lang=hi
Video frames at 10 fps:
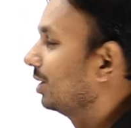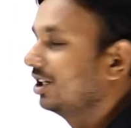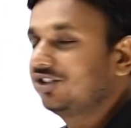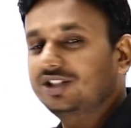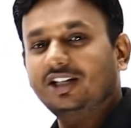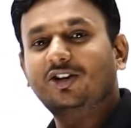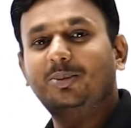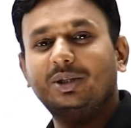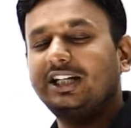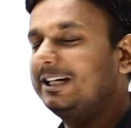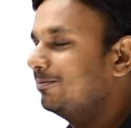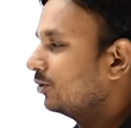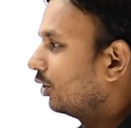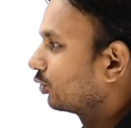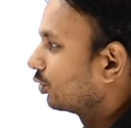उभनिष्ठ है कॉमन है
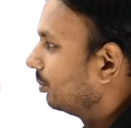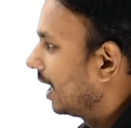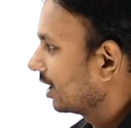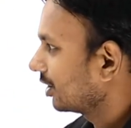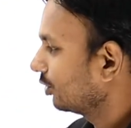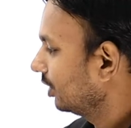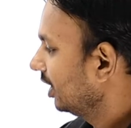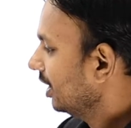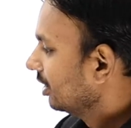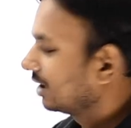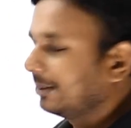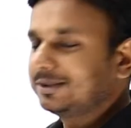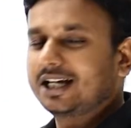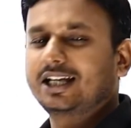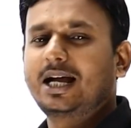और उसको बाहर करोगे तब
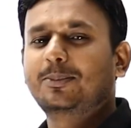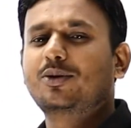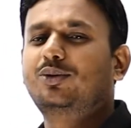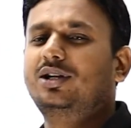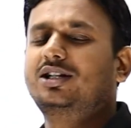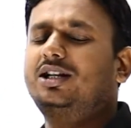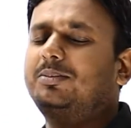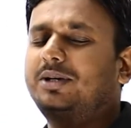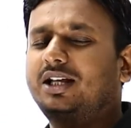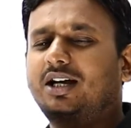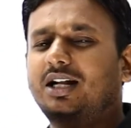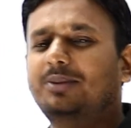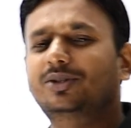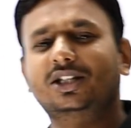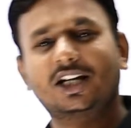जाके आपको गुणनखंड बड़े
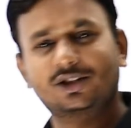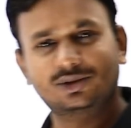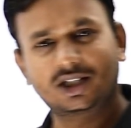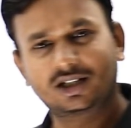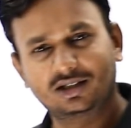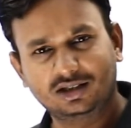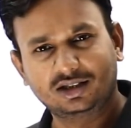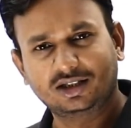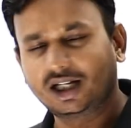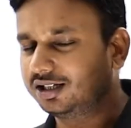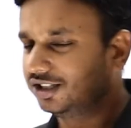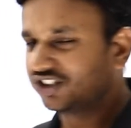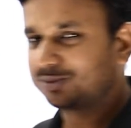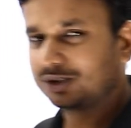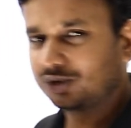आराम से ज्ञात हो जाएगा डन
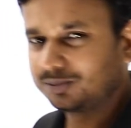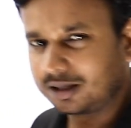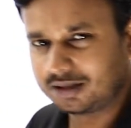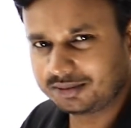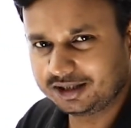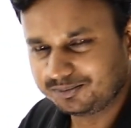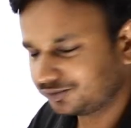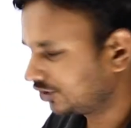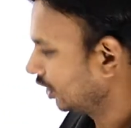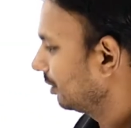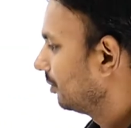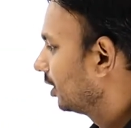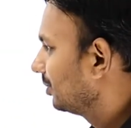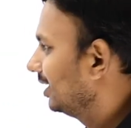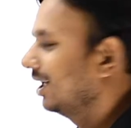इसमें तो कोई प्रॉब्लम नहीं चलो भाई
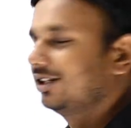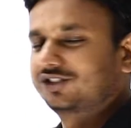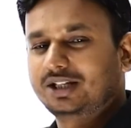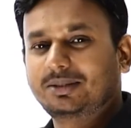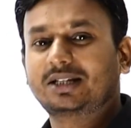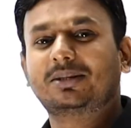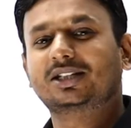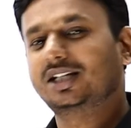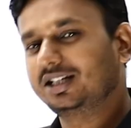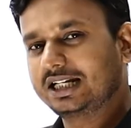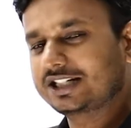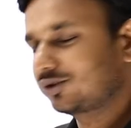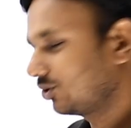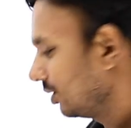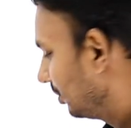बहुत बढ़िया इसके बाद हम आते हैं नेक्स्ट
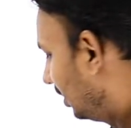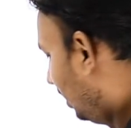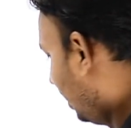क्वेश्चन पे